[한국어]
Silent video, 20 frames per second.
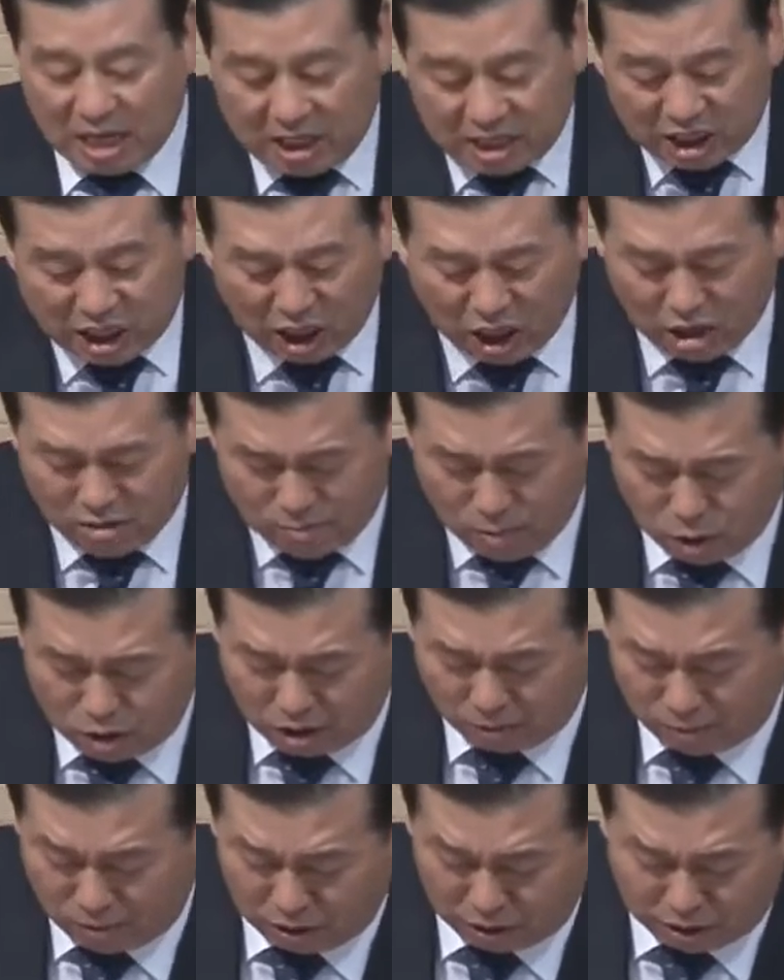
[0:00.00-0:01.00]
그런
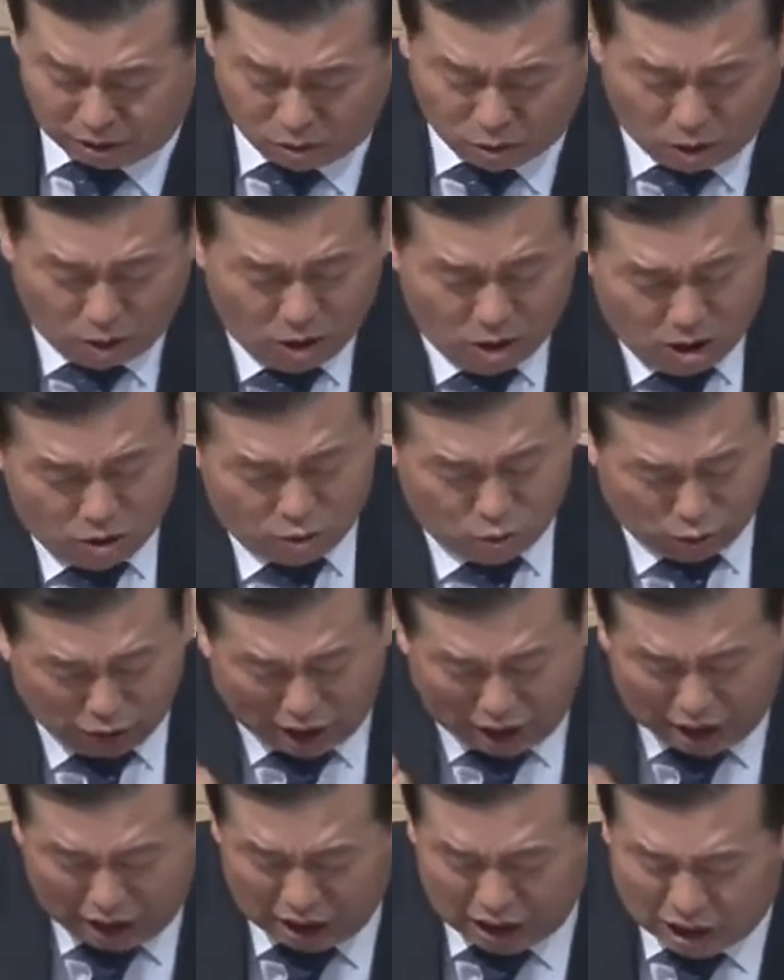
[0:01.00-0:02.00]
모습들도
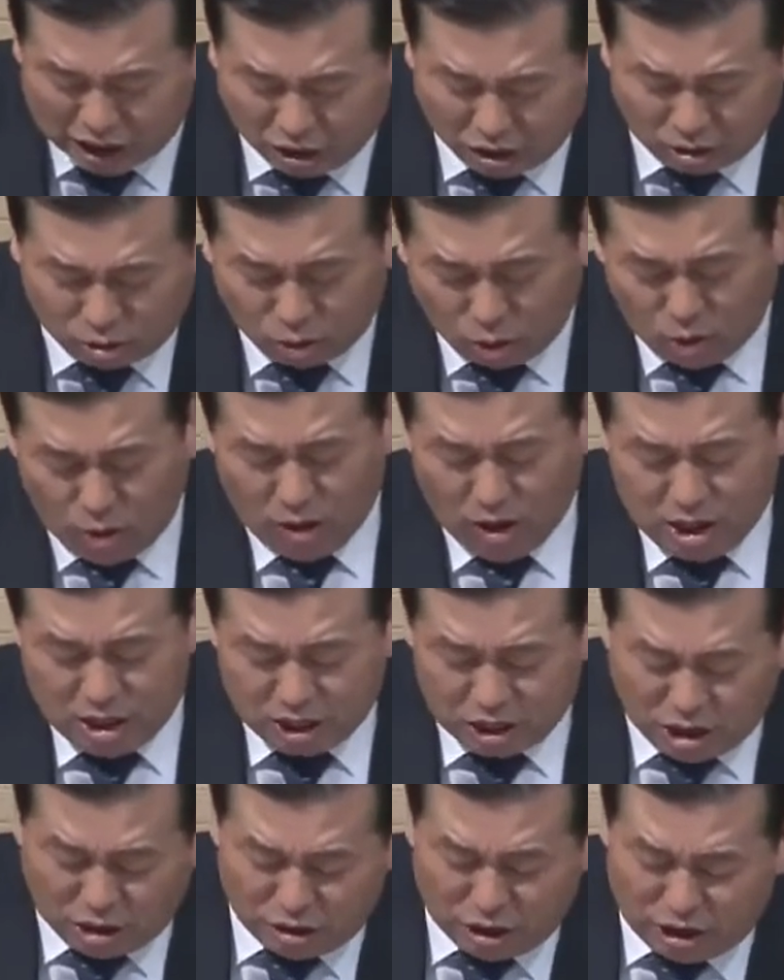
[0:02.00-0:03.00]
우리는 그것도
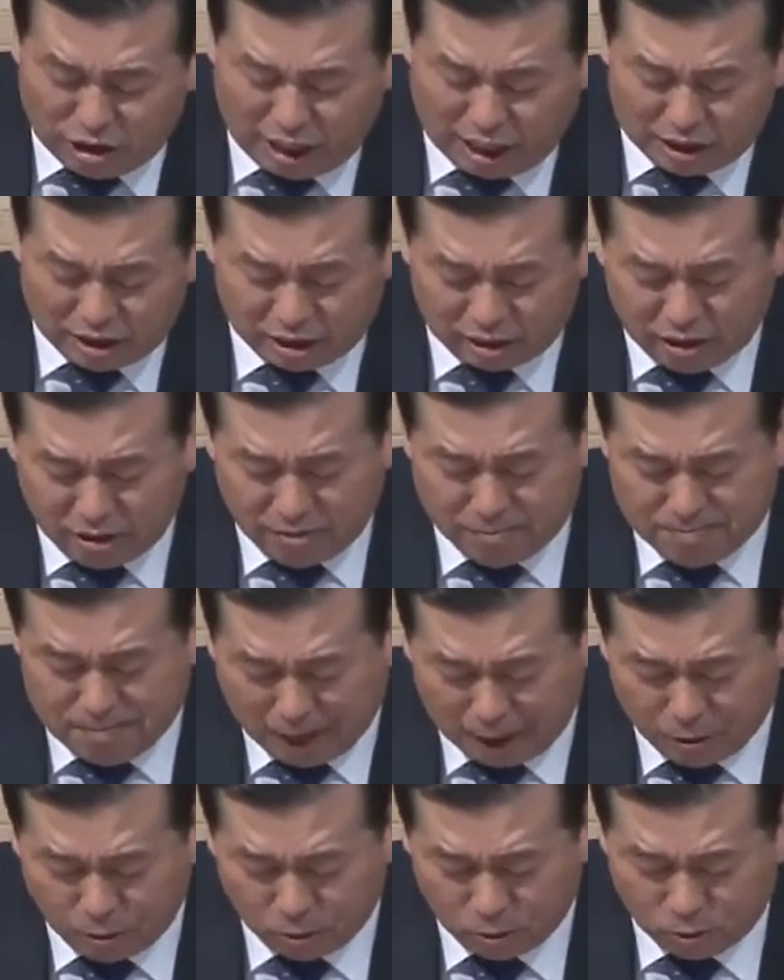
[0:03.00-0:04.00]
성경에서는
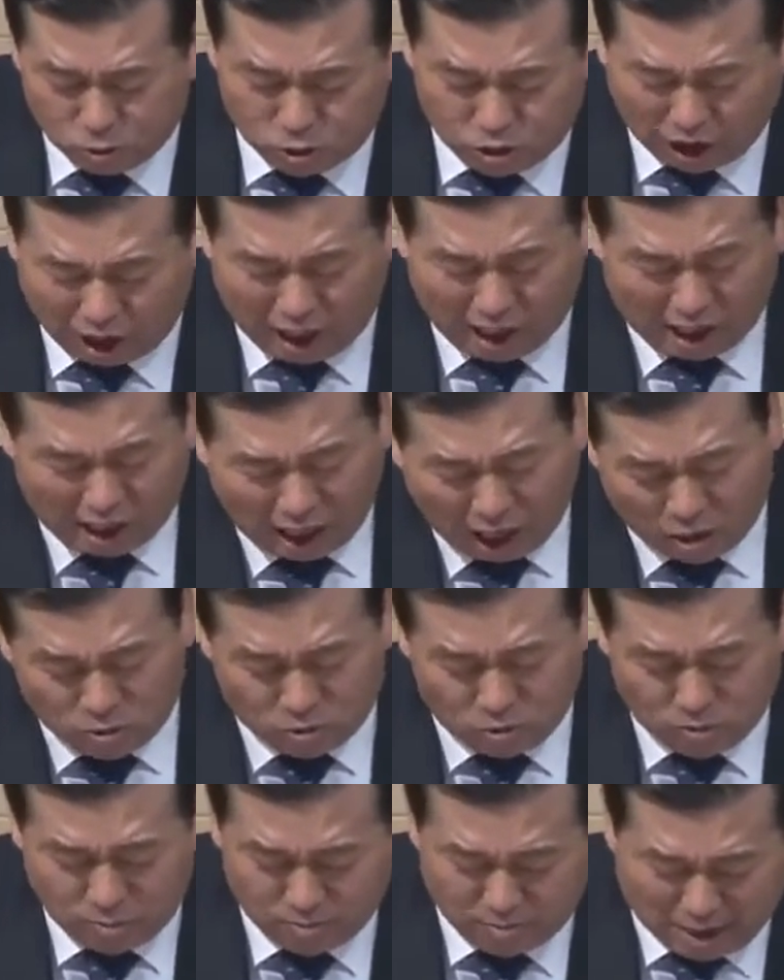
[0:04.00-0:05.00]
바로
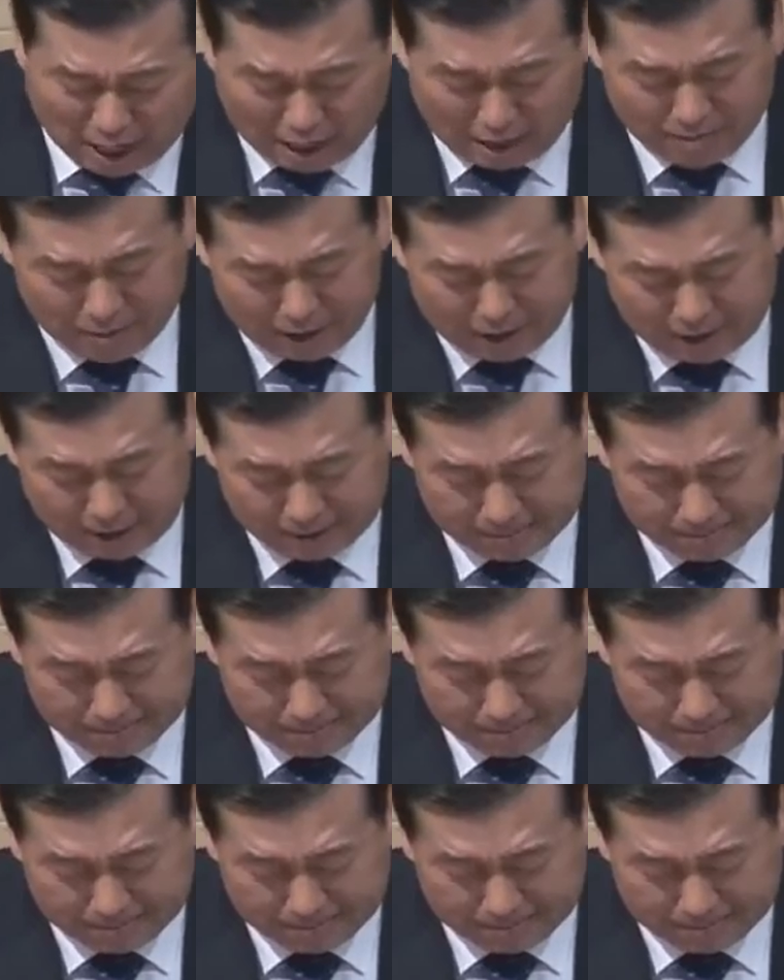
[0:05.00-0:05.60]
죄라고 말합니다.